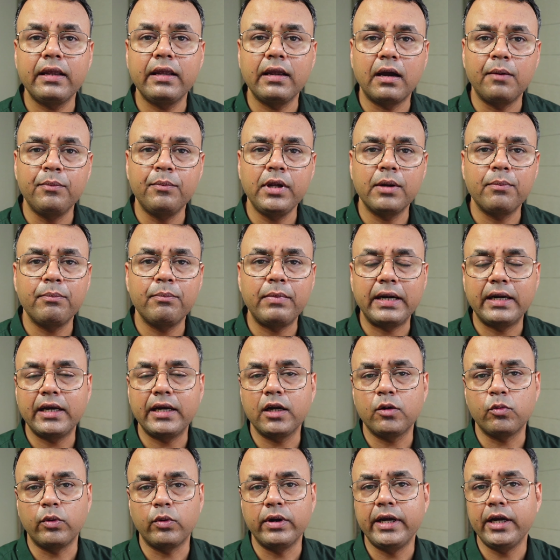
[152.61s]
अभी हम बैठे हैं
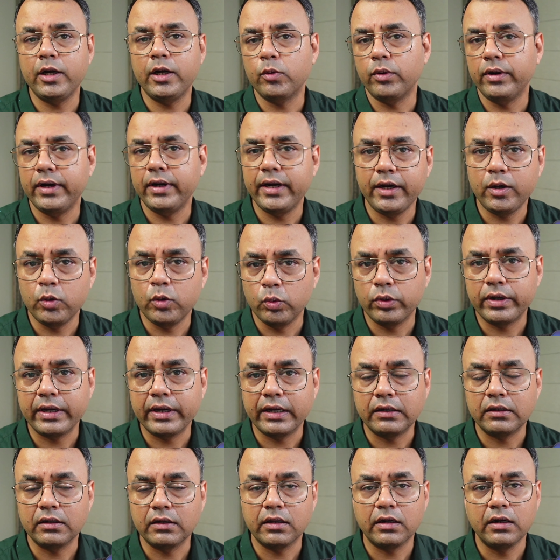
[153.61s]
ट्वेंटी ट्वेंटी टू के
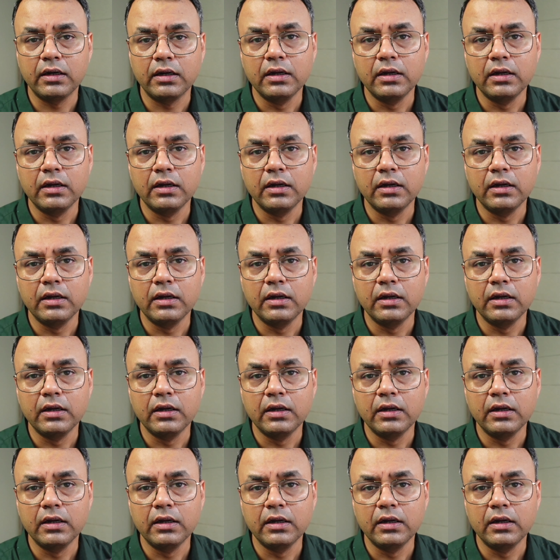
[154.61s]
अंदर